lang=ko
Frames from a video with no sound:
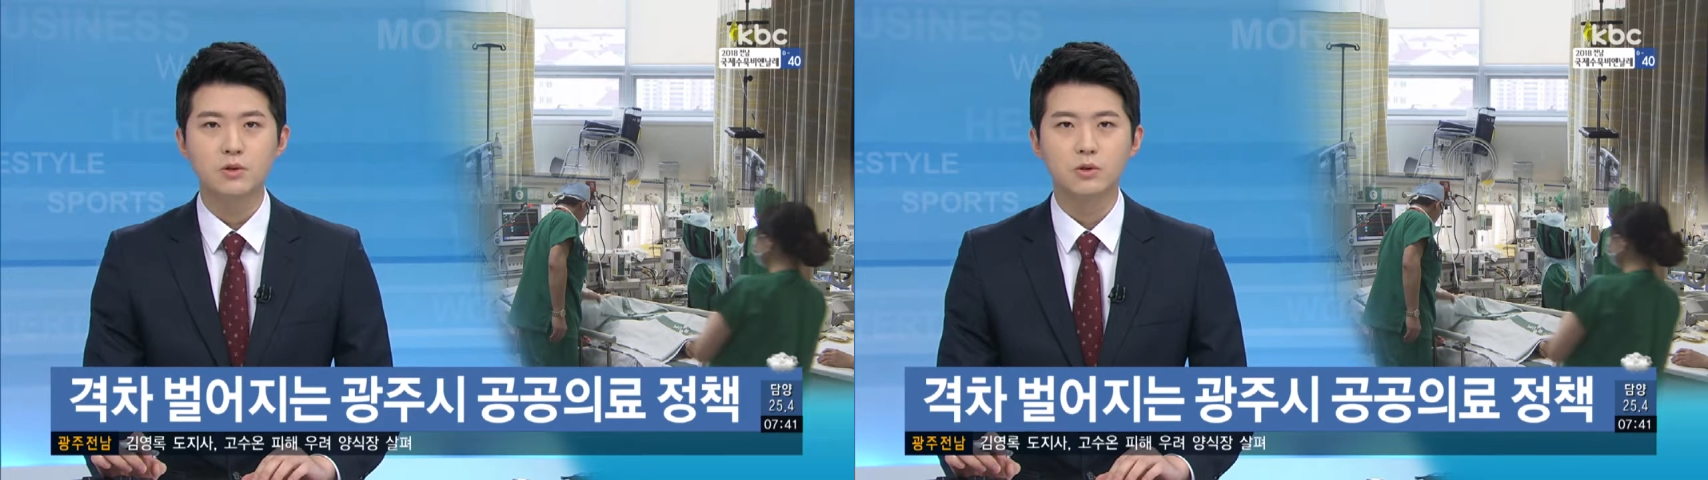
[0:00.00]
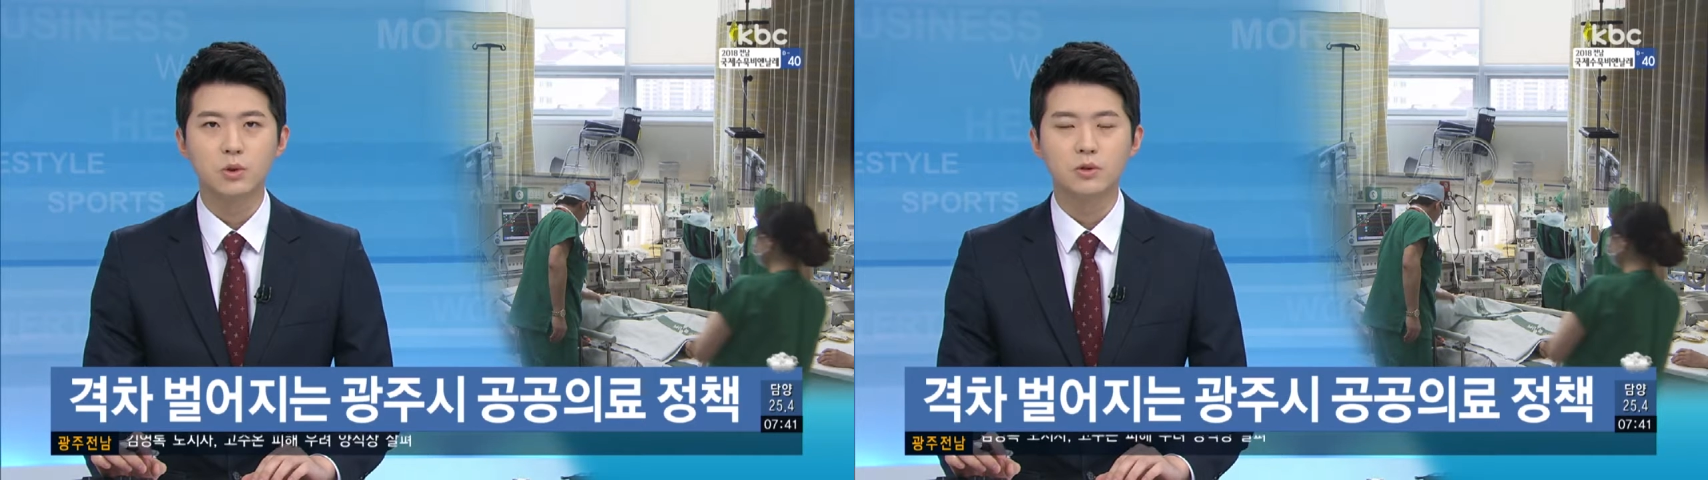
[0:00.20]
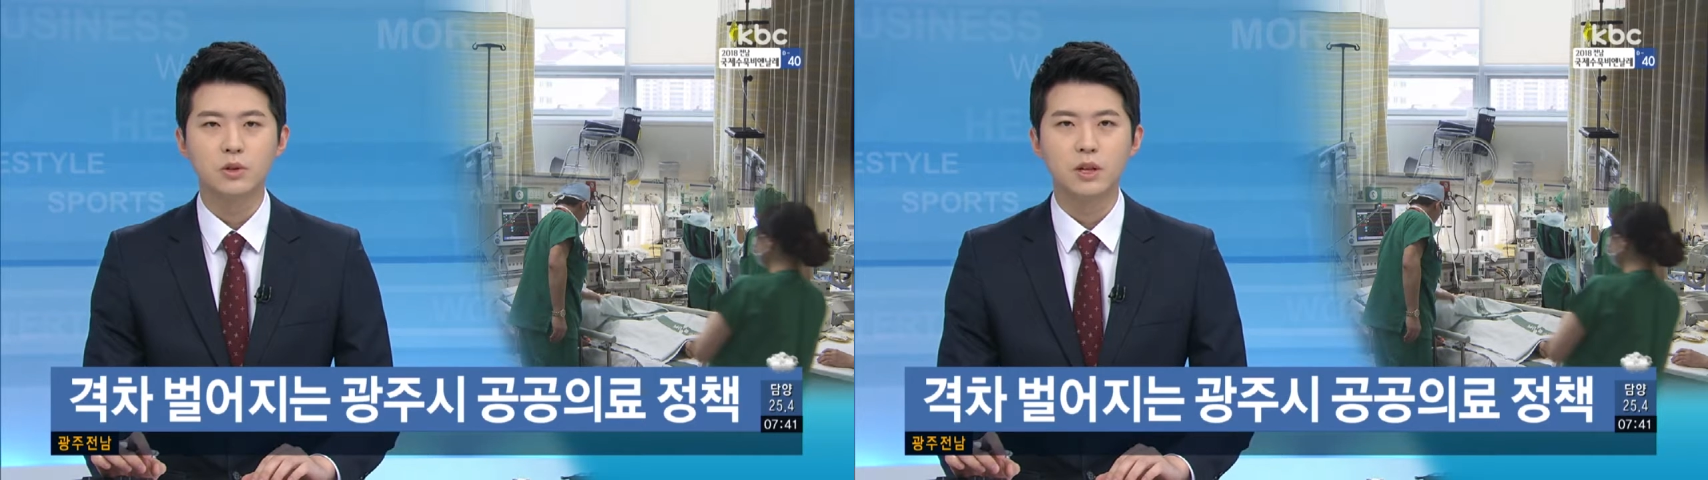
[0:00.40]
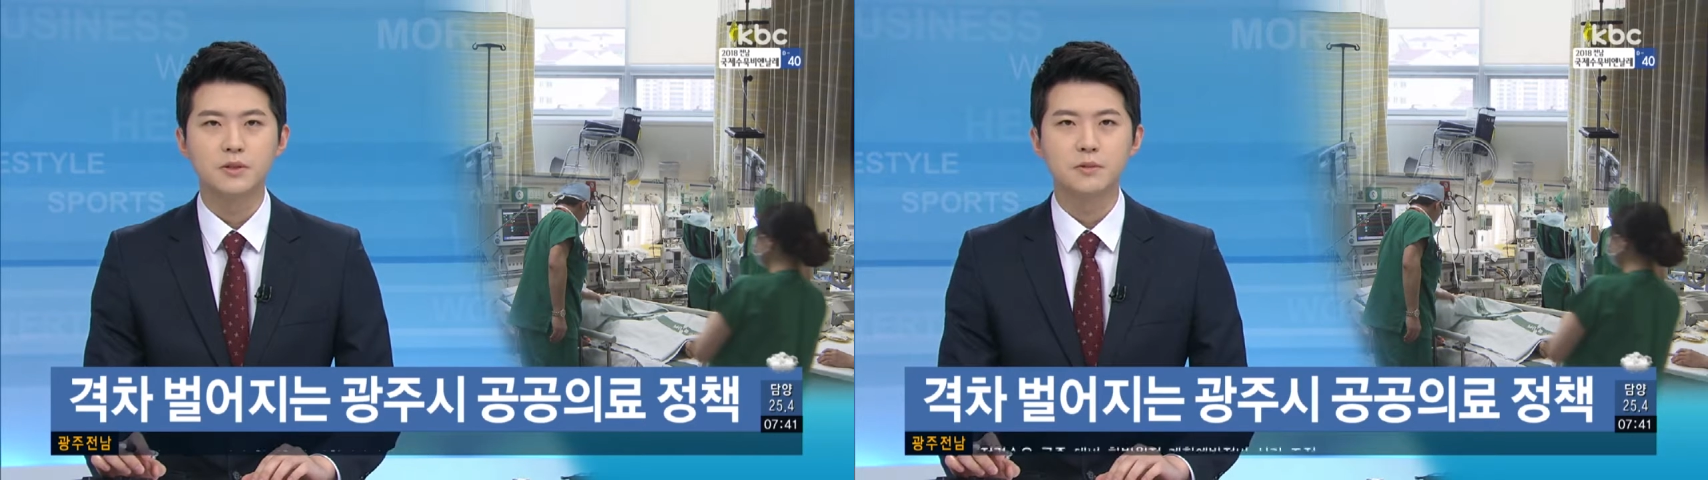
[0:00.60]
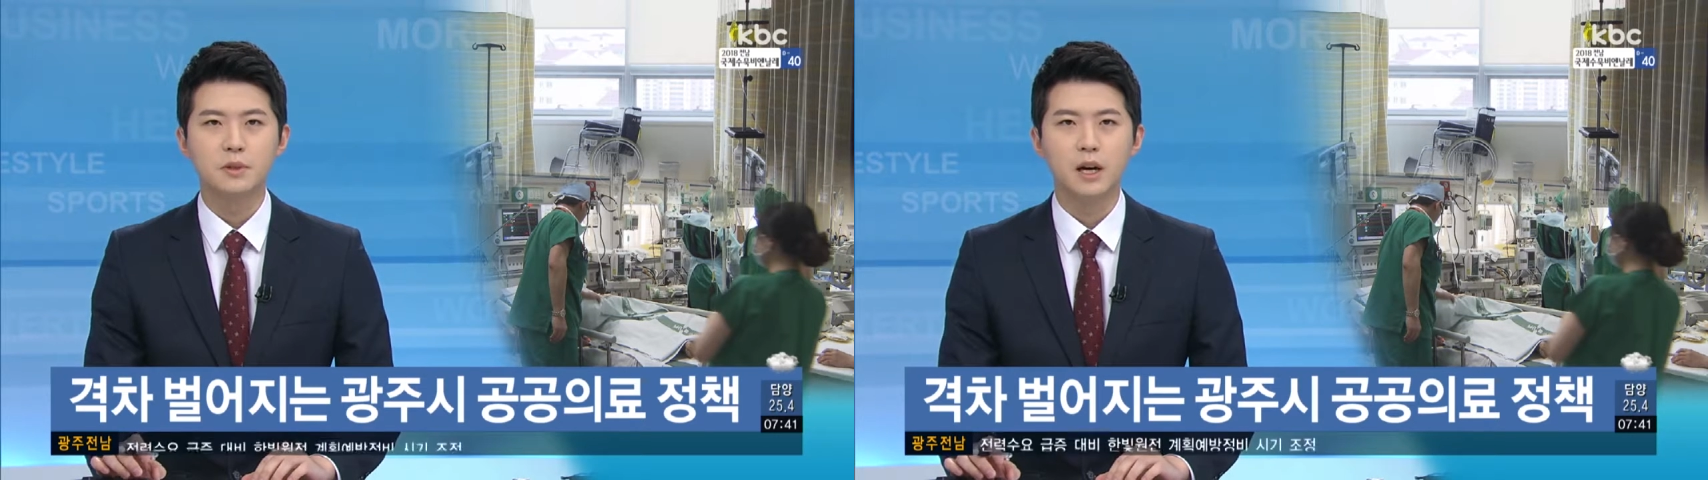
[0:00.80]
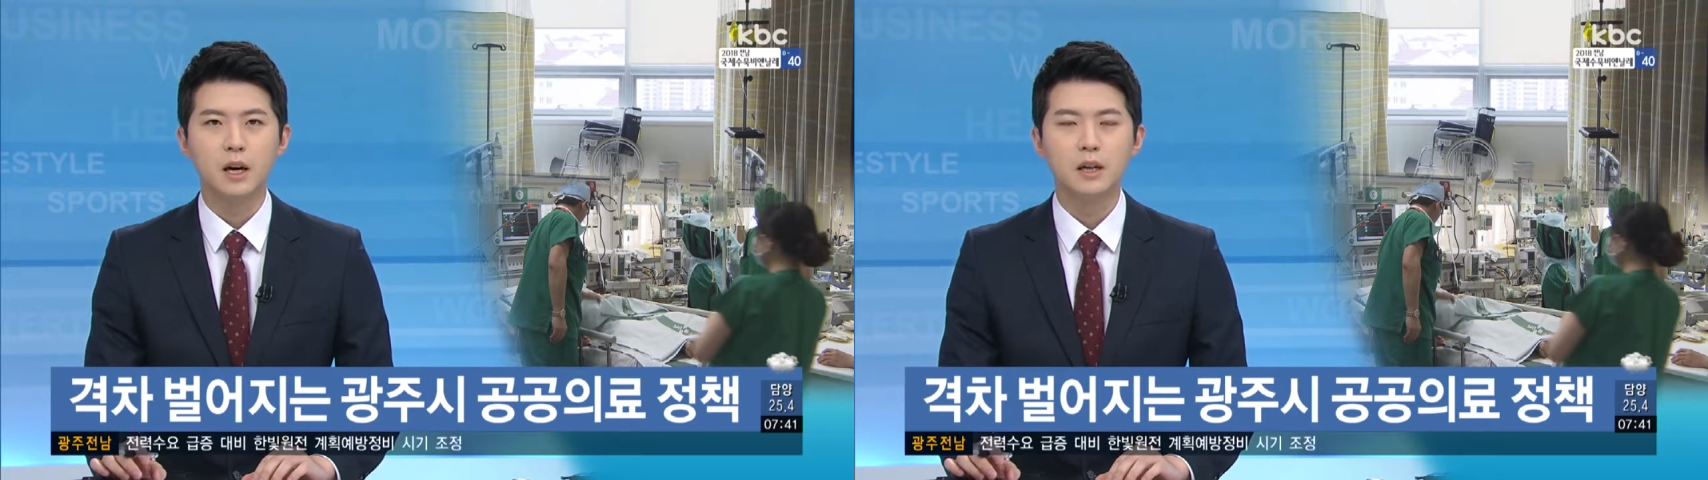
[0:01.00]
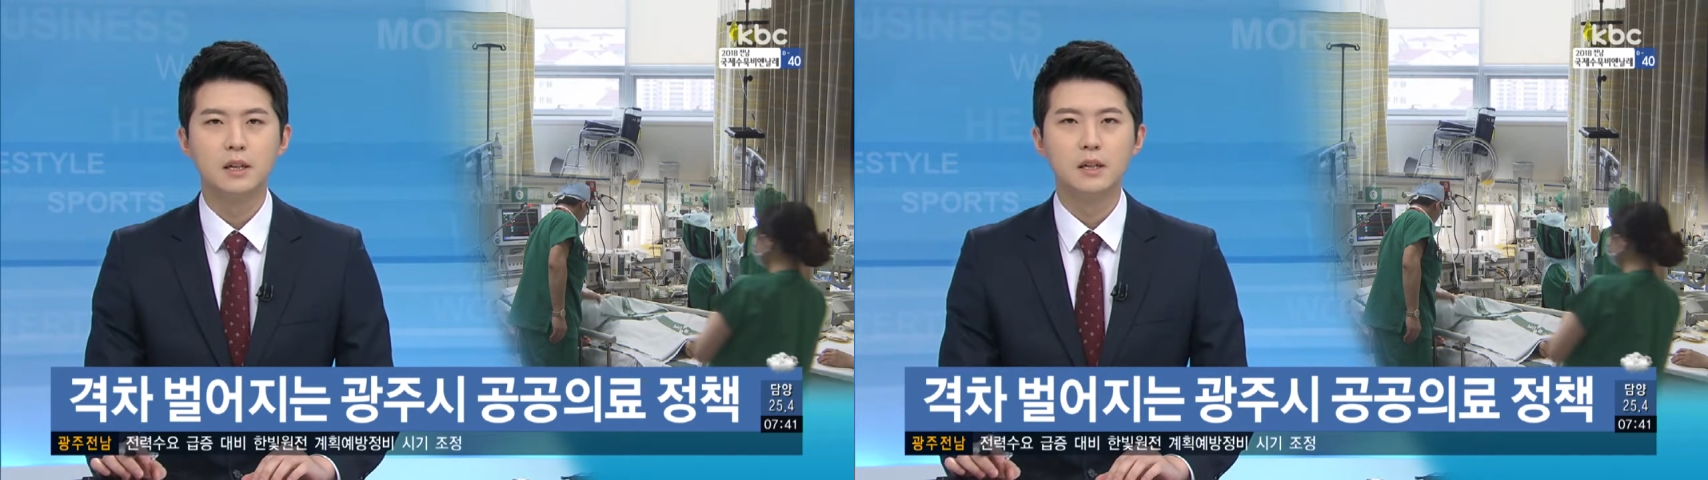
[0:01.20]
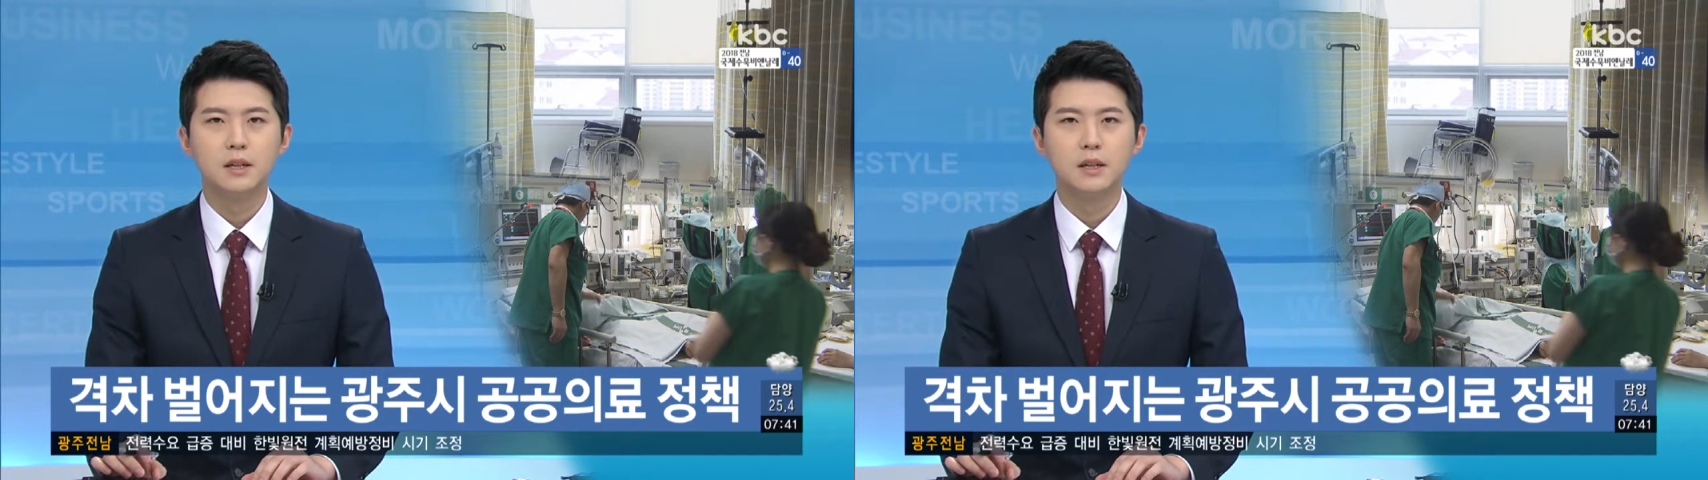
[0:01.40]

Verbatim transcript: 것으로 드러났습니다.